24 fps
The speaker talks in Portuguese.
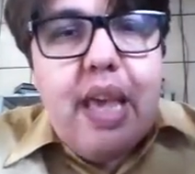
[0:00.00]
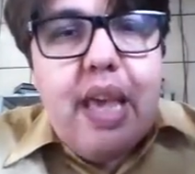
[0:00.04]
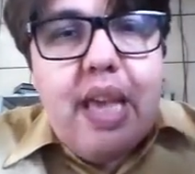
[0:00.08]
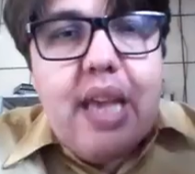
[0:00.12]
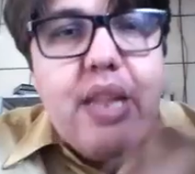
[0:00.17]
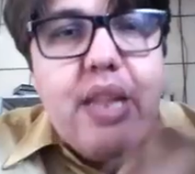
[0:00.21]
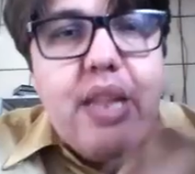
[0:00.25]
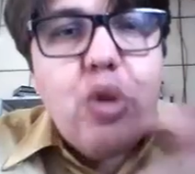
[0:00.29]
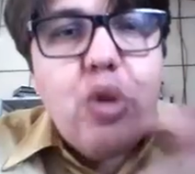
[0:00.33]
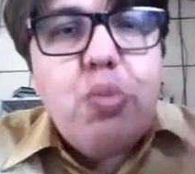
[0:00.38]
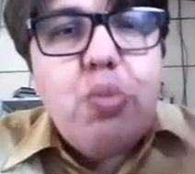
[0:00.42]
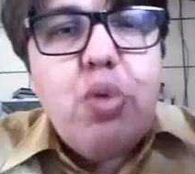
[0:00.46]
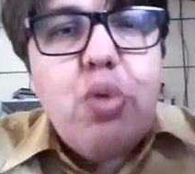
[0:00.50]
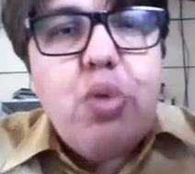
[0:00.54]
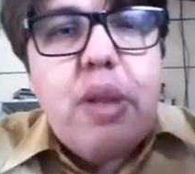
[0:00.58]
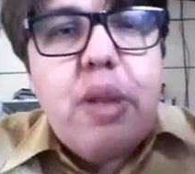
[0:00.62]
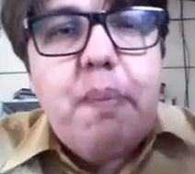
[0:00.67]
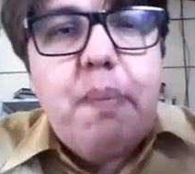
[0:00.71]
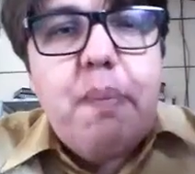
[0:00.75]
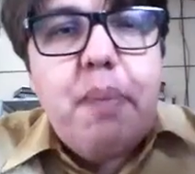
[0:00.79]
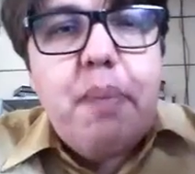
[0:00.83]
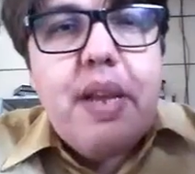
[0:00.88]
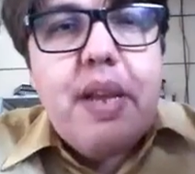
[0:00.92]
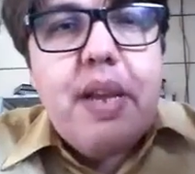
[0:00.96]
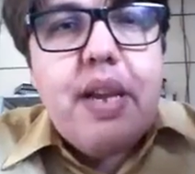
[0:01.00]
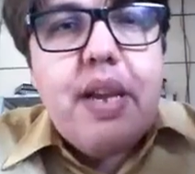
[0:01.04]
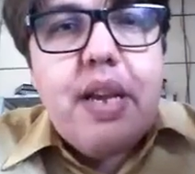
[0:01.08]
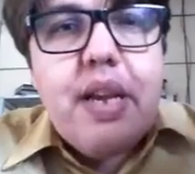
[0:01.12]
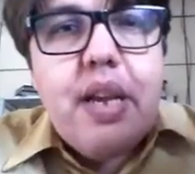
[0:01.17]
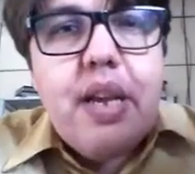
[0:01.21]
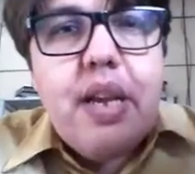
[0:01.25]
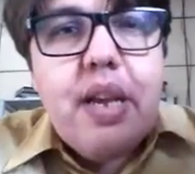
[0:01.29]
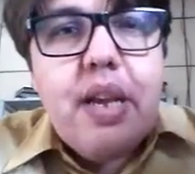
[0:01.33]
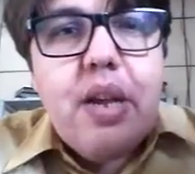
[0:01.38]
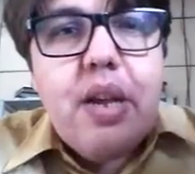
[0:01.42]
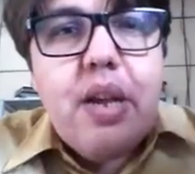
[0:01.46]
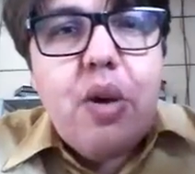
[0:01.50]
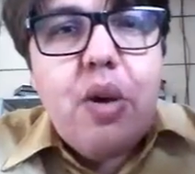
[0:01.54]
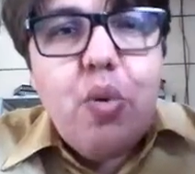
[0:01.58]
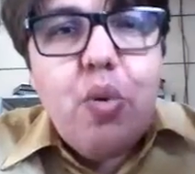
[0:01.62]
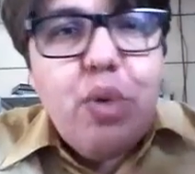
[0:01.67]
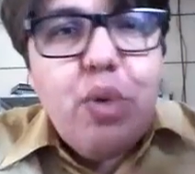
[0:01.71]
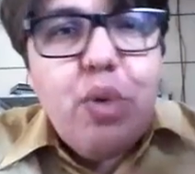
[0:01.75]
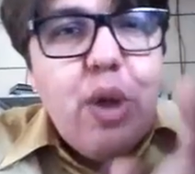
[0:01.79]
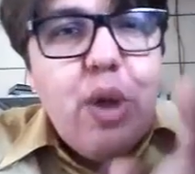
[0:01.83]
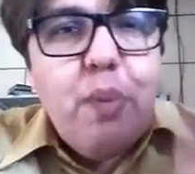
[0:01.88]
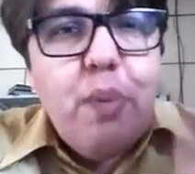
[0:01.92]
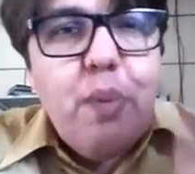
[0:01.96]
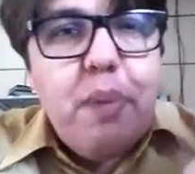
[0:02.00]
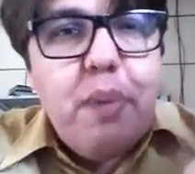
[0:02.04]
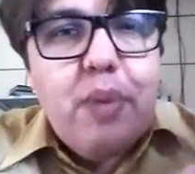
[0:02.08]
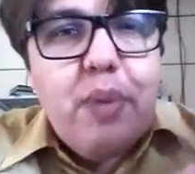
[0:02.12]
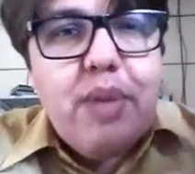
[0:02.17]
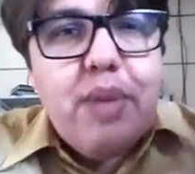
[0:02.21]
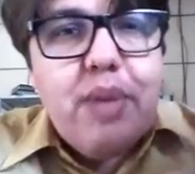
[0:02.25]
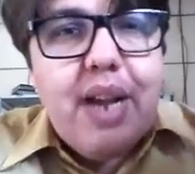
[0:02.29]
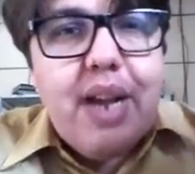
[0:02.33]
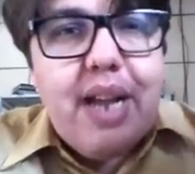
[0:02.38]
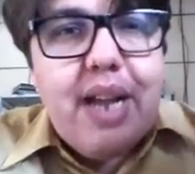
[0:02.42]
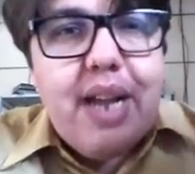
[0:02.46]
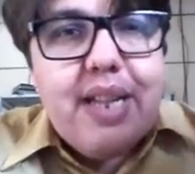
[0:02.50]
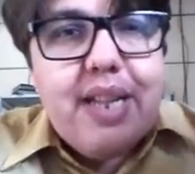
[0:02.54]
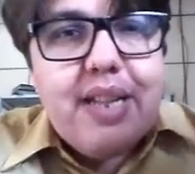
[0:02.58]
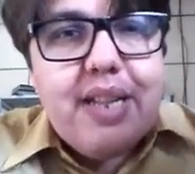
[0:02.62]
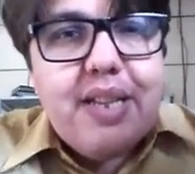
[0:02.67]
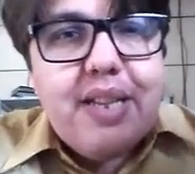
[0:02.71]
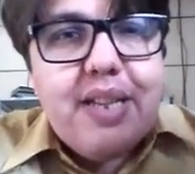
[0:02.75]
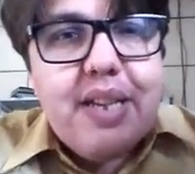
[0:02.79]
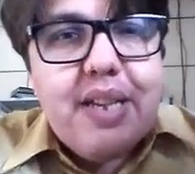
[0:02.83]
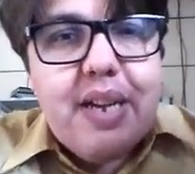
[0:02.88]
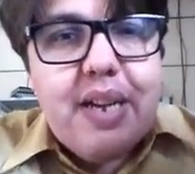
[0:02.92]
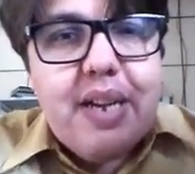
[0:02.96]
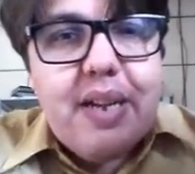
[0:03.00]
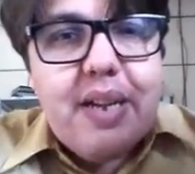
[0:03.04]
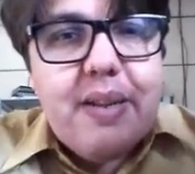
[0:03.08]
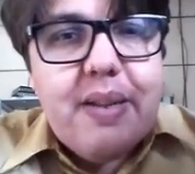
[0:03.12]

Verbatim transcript: Que Deus multiplique o teu pão de cada dia.